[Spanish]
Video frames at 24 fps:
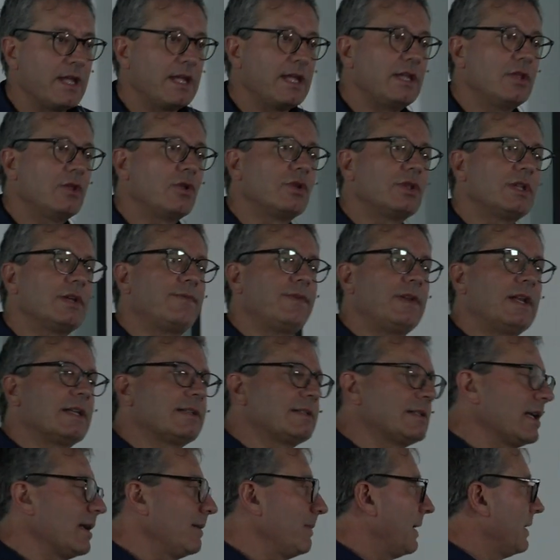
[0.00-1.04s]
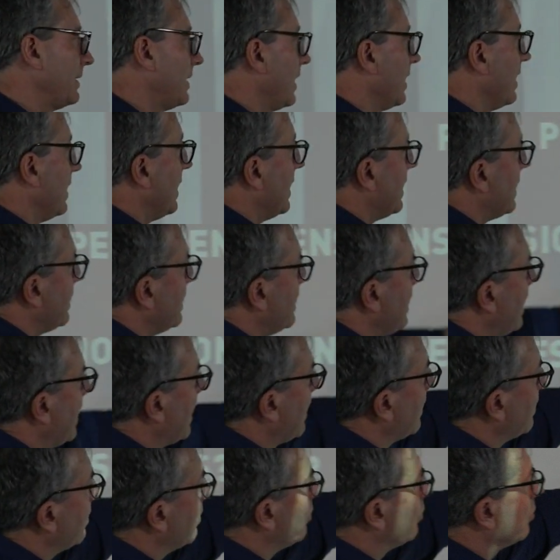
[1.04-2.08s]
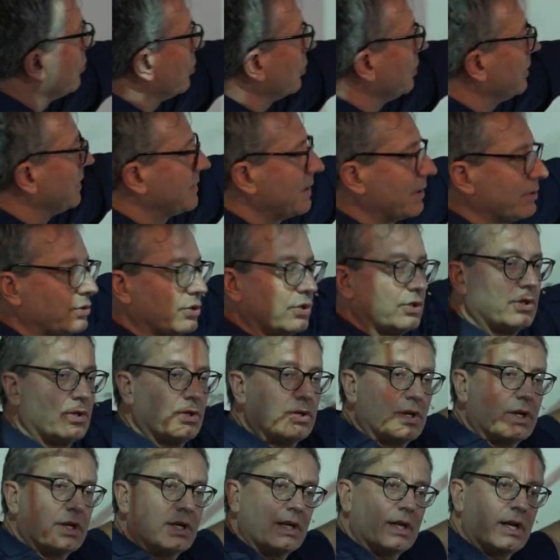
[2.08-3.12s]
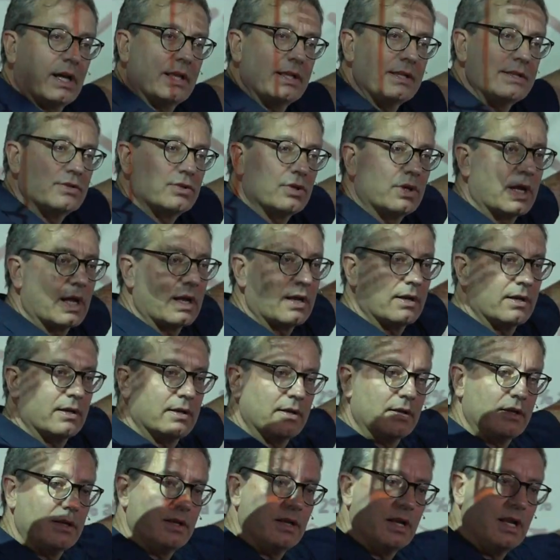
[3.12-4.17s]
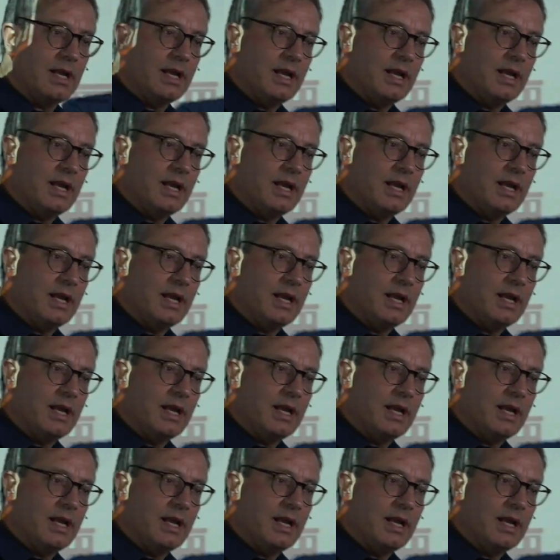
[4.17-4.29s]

¿Y dónde financia la plata? De la cotización eh, adicional. ¿Mm?